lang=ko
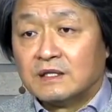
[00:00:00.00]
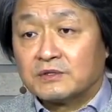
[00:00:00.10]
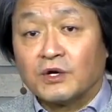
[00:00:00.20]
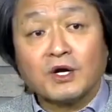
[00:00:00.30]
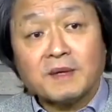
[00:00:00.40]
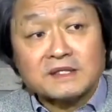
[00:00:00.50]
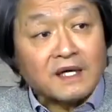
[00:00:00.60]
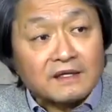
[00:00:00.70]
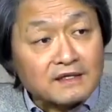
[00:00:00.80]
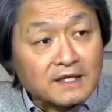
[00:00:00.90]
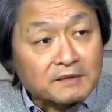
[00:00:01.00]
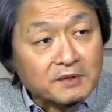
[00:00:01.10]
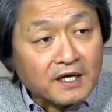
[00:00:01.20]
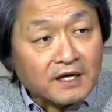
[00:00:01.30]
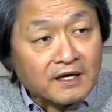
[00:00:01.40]
절감하지 않기
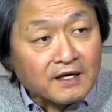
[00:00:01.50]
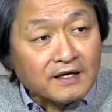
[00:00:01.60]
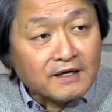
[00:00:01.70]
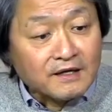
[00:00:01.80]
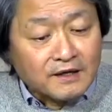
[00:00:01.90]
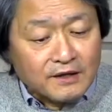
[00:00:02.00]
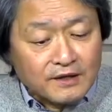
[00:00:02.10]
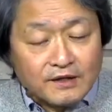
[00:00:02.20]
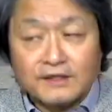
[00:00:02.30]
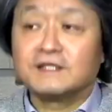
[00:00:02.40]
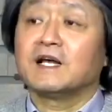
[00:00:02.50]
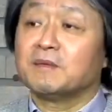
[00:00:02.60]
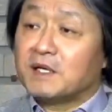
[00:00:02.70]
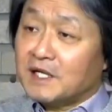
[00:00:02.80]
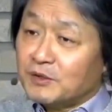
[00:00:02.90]
때문에 그
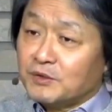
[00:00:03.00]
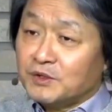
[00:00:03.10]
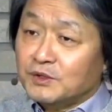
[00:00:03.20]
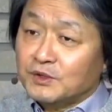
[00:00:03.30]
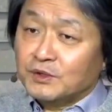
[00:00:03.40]
다음에 나오는